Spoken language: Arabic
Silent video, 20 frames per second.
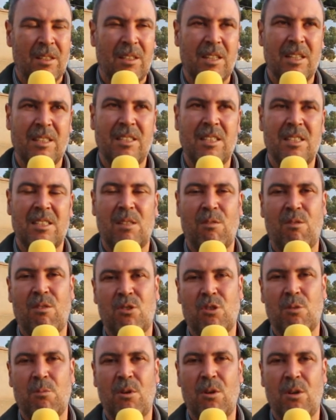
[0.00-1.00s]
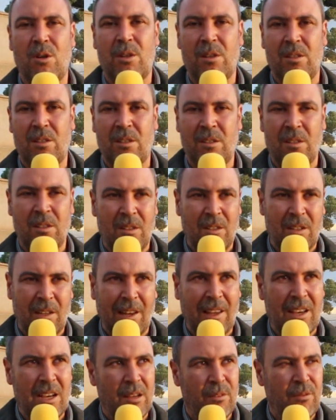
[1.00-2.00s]
كانت اسفل الجمهور
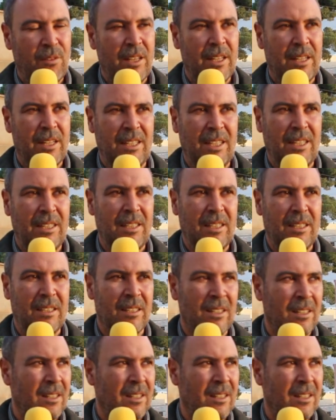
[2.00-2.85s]
الغافير يعني